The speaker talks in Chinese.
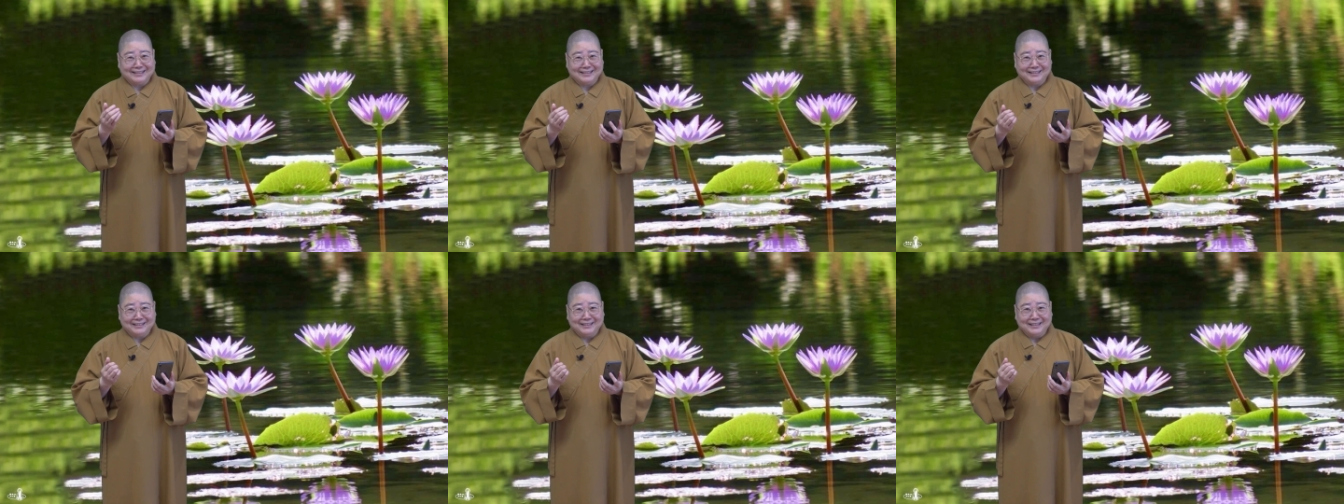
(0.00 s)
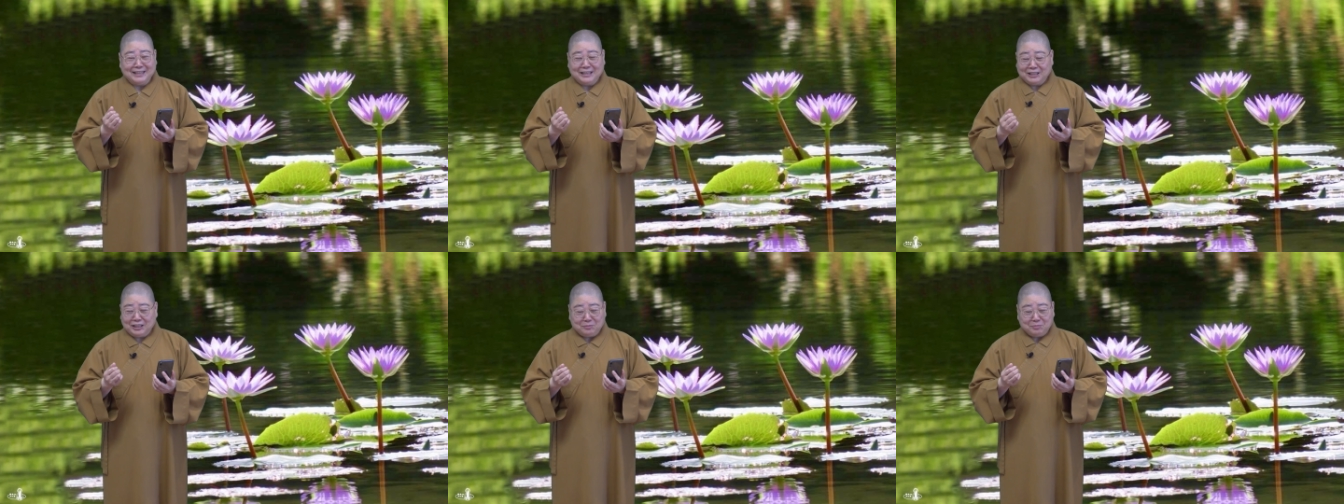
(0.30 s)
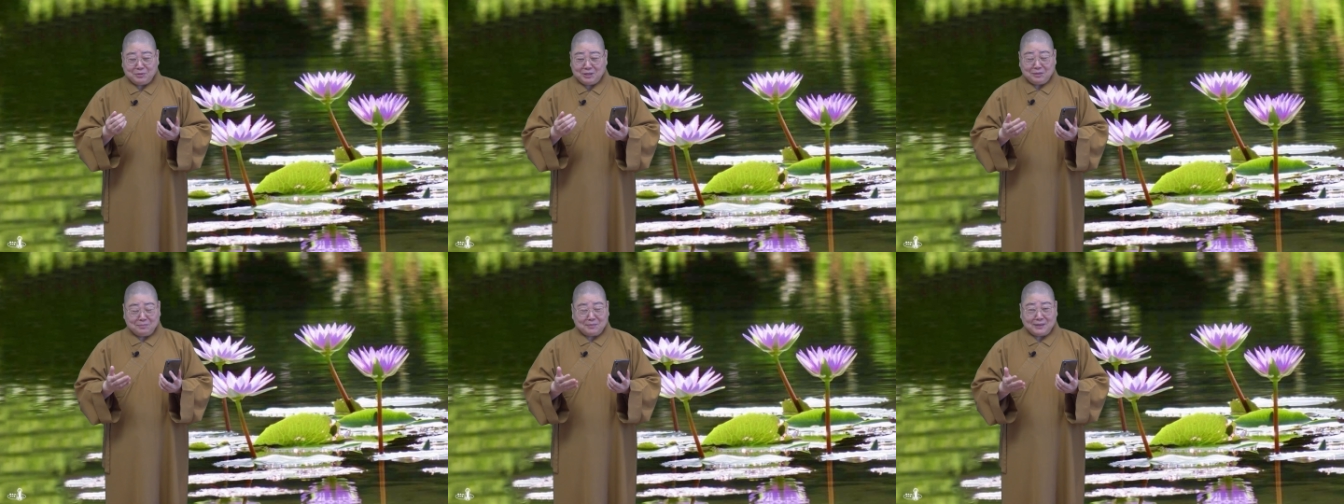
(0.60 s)
啊，你
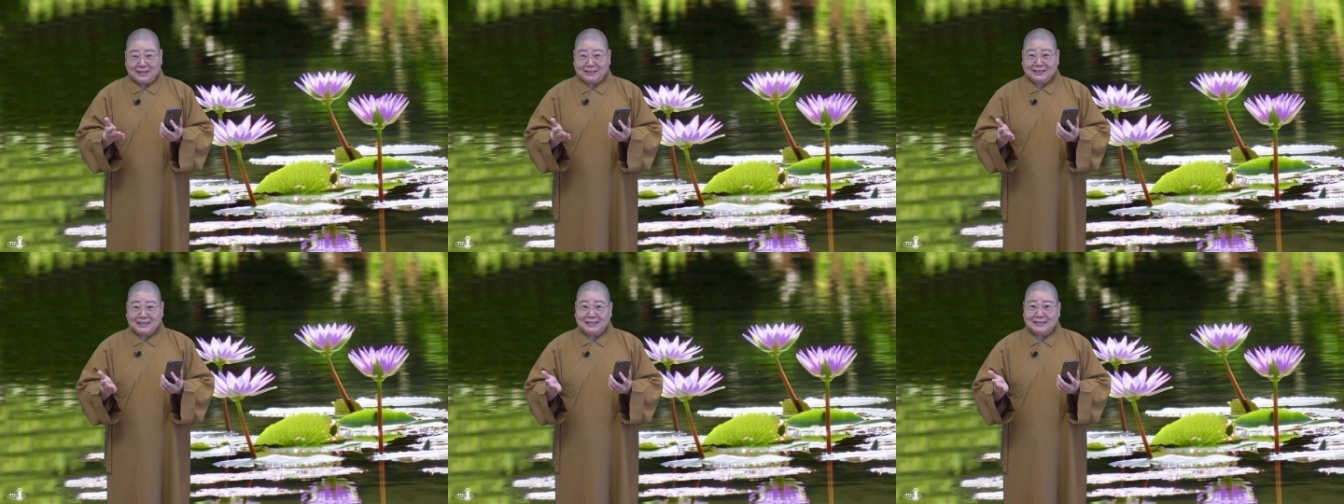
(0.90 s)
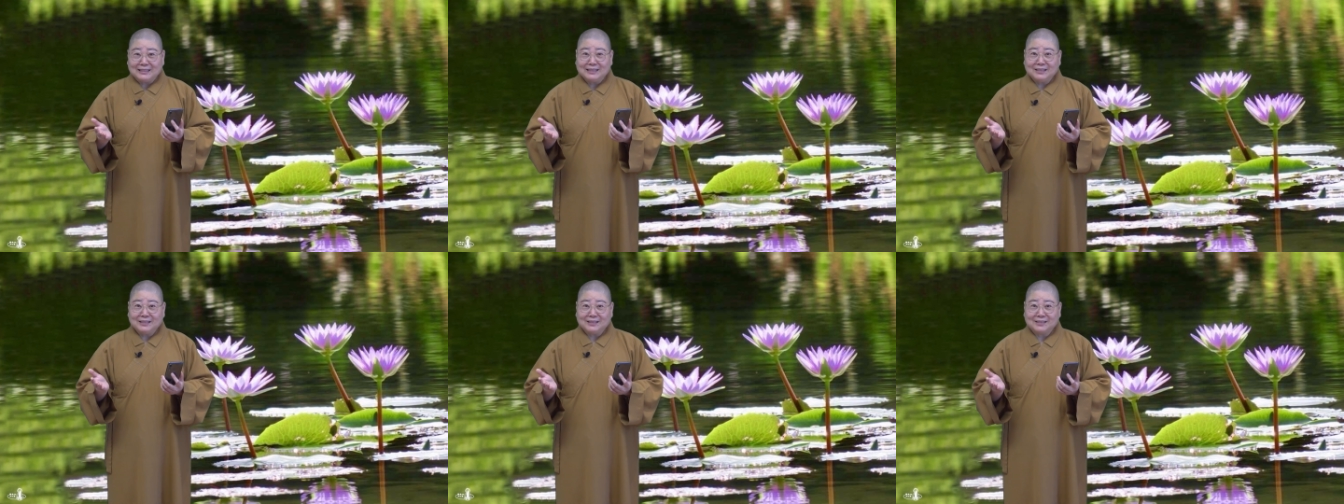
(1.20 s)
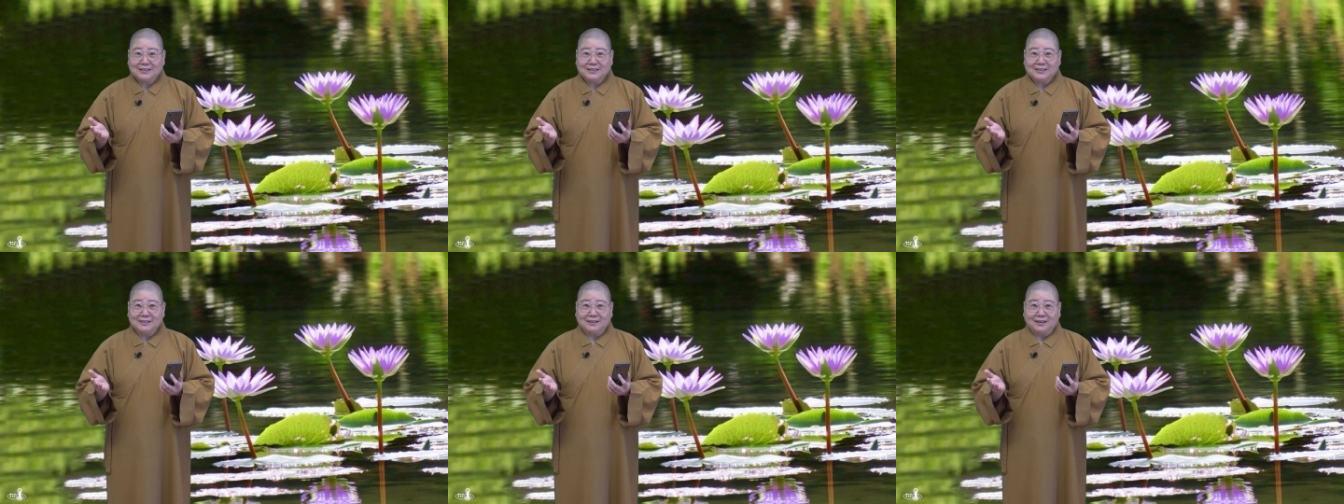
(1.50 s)
不能把它当垃
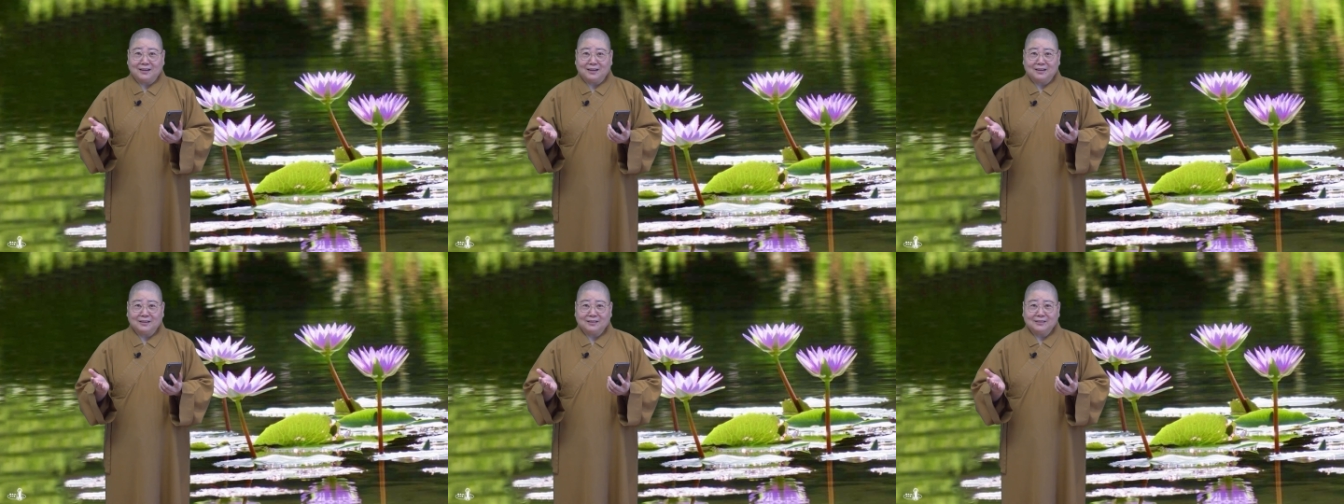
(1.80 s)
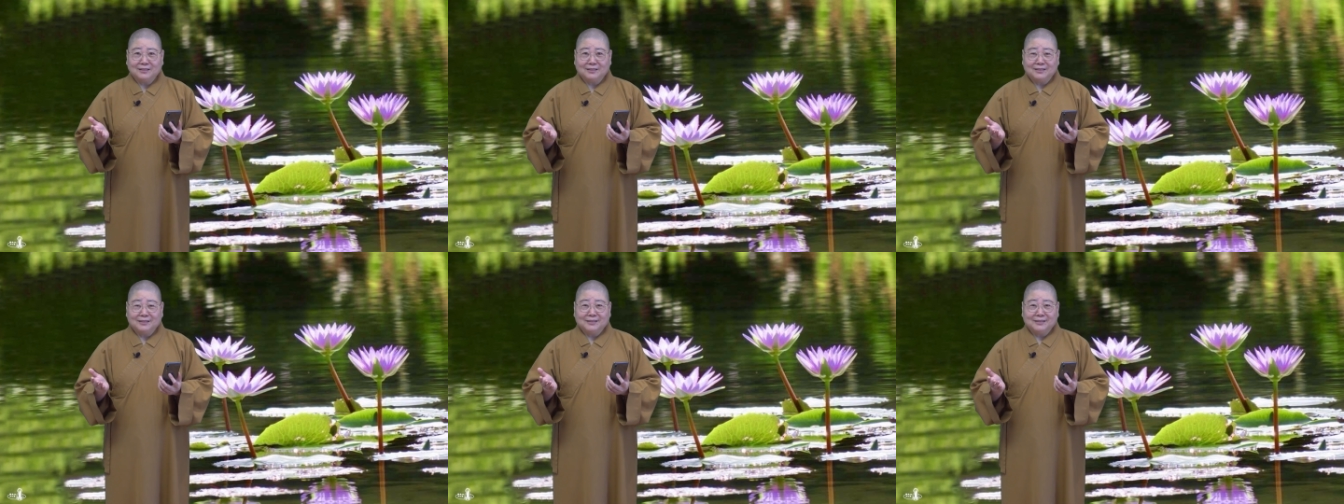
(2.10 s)
圾啊！